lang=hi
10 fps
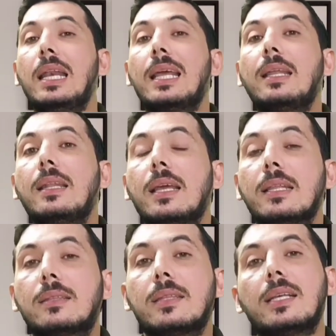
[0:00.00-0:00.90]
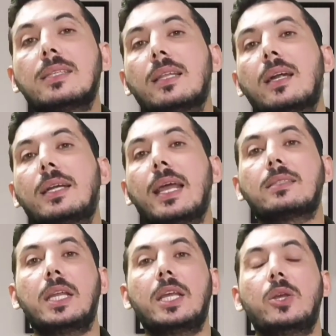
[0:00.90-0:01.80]
लेकिन इतना ज़्यादा
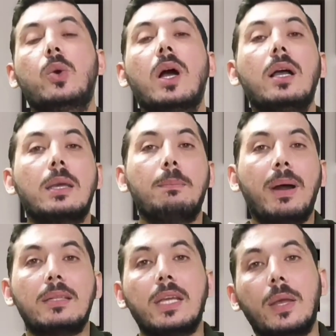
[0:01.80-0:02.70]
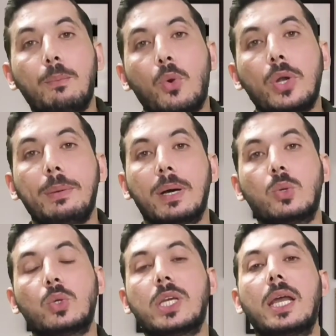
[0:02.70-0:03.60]
टैक्स नहीं होगा कि बाहर से इम्पोर्ट ही बंद
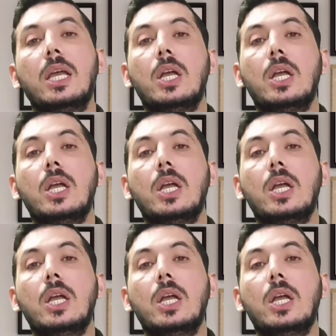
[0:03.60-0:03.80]
हो जाए